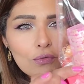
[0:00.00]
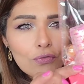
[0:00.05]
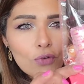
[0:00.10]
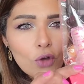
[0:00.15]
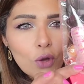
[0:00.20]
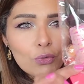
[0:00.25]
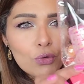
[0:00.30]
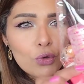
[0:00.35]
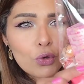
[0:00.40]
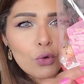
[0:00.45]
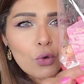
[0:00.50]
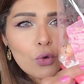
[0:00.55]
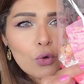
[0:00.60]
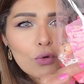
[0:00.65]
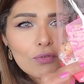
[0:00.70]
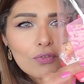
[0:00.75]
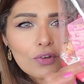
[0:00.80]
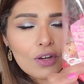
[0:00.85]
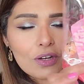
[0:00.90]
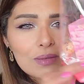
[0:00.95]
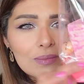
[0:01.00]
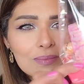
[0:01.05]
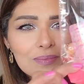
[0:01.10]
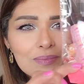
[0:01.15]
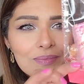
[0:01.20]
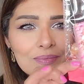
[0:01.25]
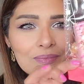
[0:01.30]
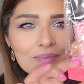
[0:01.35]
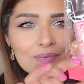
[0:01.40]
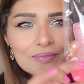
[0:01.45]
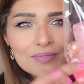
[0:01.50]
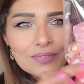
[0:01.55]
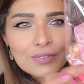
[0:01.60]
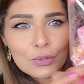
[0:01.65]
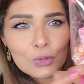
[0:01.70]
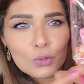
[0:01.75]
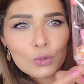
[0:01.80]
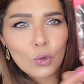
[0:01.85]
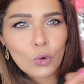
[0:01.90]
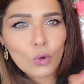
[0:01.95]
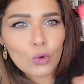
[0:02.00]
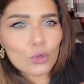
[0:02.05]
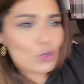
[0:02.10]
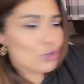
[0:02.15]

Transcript: forme de gaufre, trop